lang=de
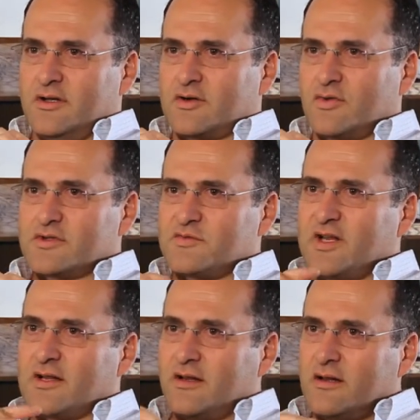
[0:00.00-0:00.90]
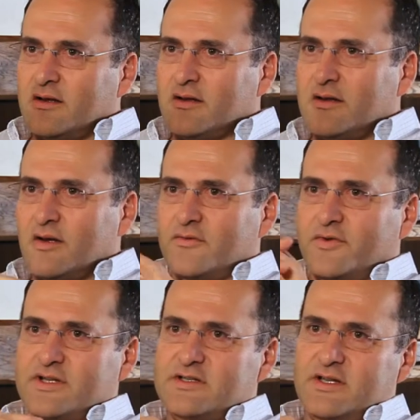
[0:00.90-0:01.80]
kurz-, mittel-,
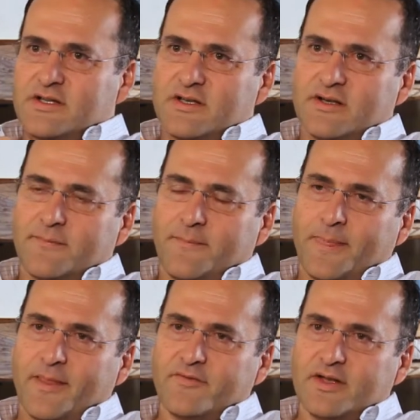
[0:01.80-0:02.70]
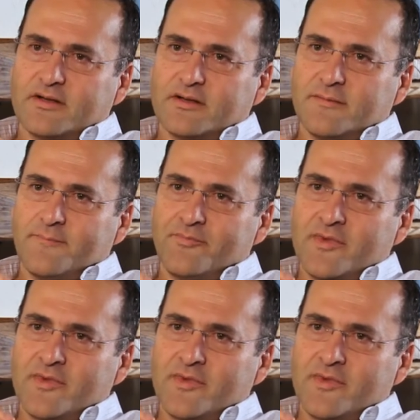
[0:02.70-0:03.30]
langfristig werden.